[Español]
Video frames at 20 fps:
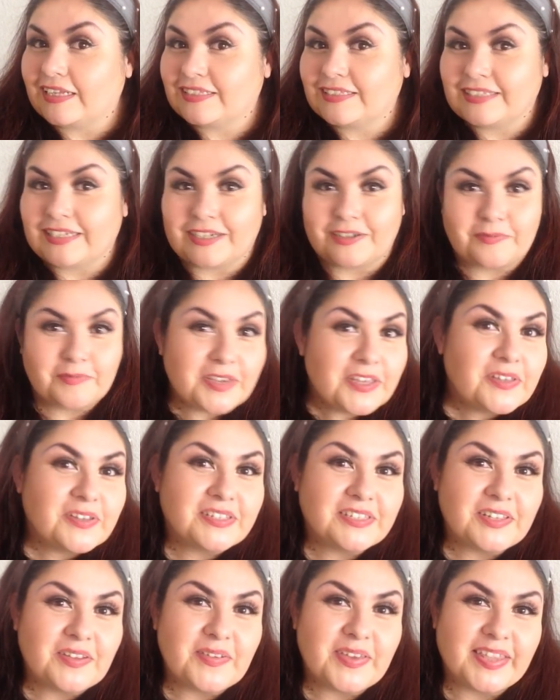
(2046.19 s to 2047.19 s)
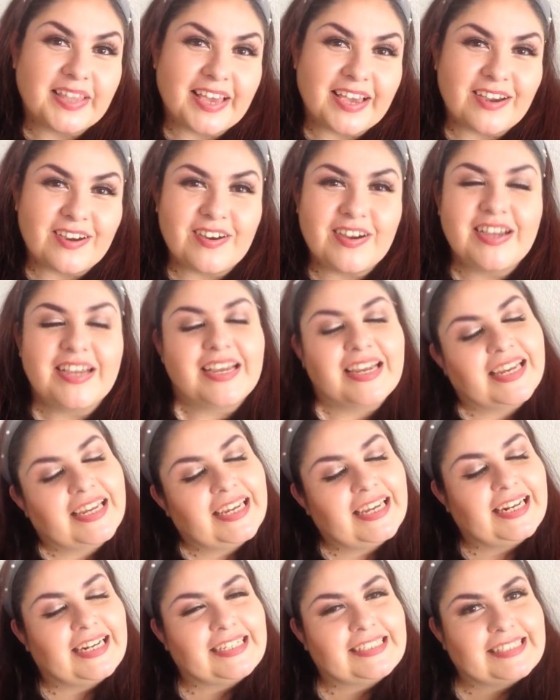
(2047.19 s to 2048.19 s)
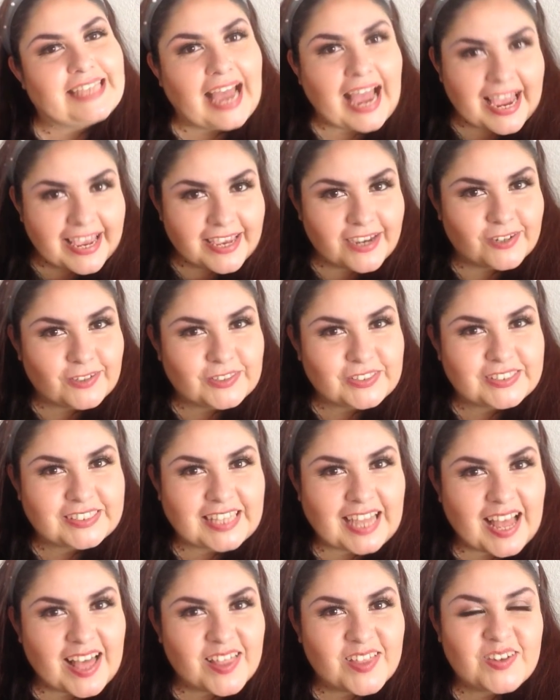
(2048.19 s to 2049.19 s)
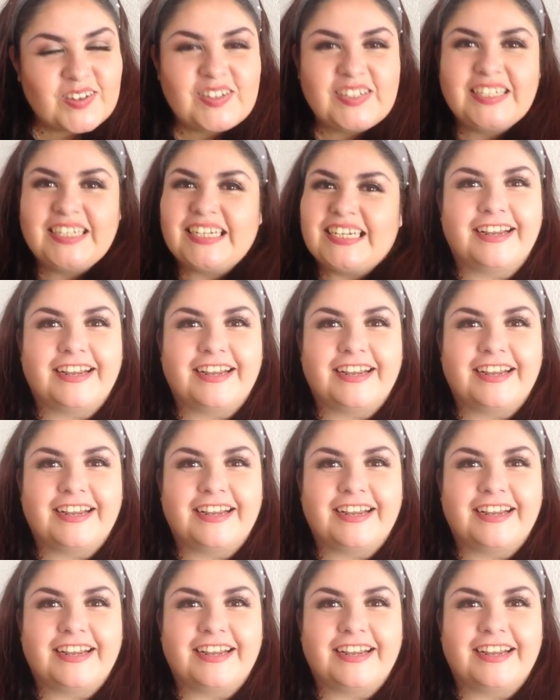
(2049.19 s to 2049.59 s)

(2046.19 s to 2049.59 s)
servido este video y les haya gustado.